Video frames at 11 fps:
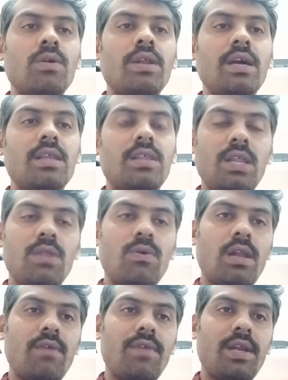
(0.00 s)
நீங்கள் தெரிந்து
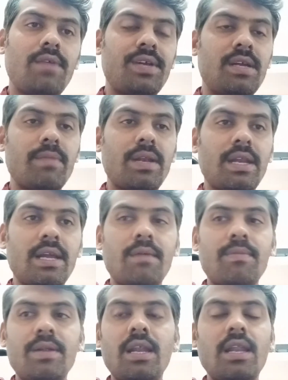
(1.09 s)
கொள்ள வேண்டிய விஷயம் என்ன
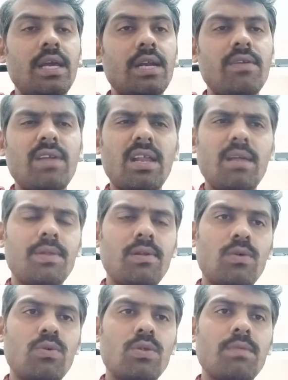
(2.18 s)
அப்படின்னா நான் ஏற்கனவே நிறைய
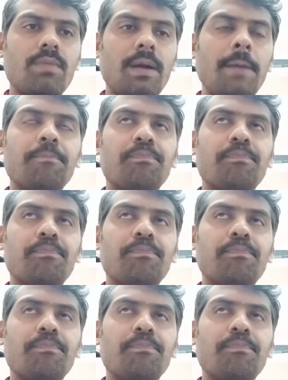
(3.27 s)
பதிவில் கொடுத்துருப்பேன்